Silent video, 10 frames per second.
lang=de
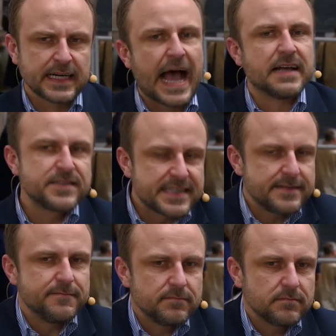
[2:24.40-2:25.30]
Klar, also
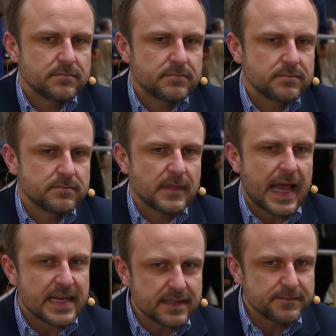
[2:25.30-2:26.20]

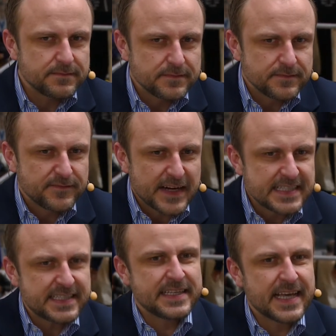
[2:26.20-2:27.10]
äh, wenn
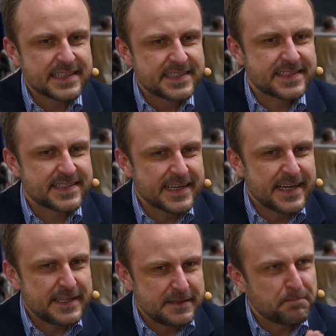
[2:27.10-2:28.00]
ich Ihnen jetzt
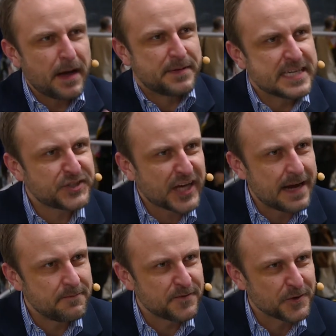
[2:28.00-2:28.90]
ein Papier
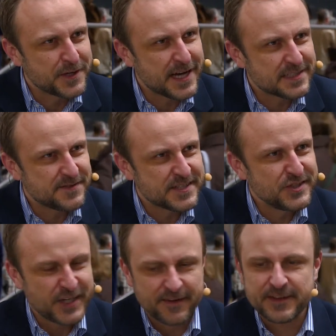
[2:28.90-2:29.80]
schreiben würde als
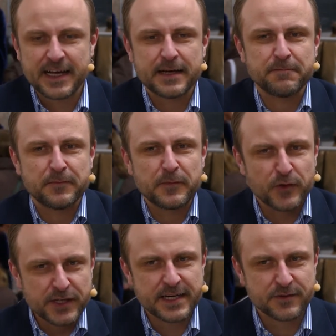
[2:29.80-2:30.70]
Wissenschaftler,
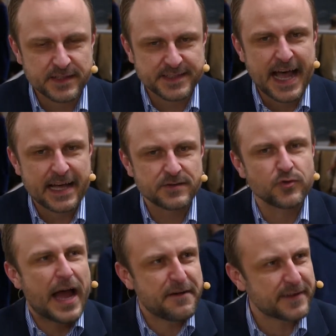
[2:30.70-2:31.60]
würde ich natürlich sagen,
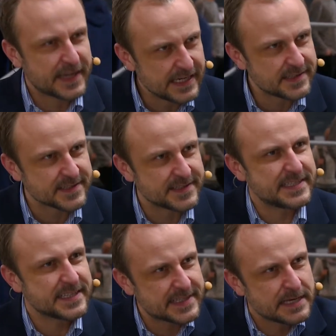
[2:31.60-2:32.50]
so einfach geht das
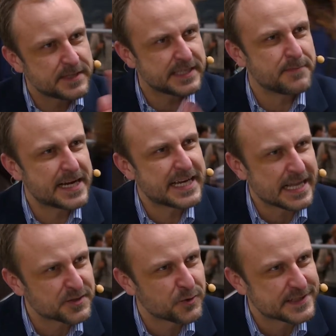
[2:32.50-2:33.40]
nicht. Jetzt gebe ich Ihnen mal die
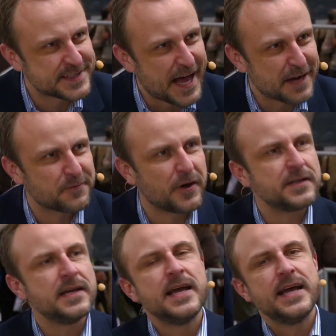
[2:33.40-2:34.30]
ganz kurze
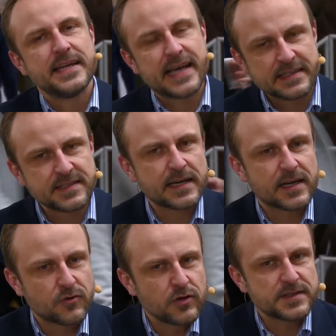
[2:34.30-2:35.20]
Antwort. Die ganz
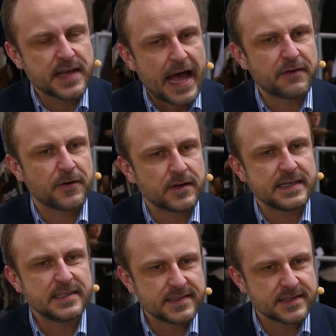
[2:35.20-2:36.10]
kurze Antwort
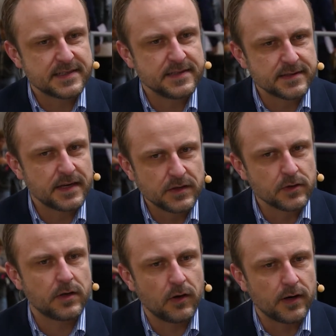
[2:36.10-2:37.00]
ist, das sind
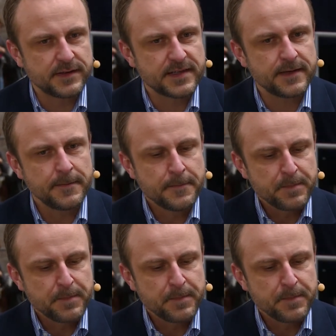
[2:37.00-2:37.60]
junge Leute,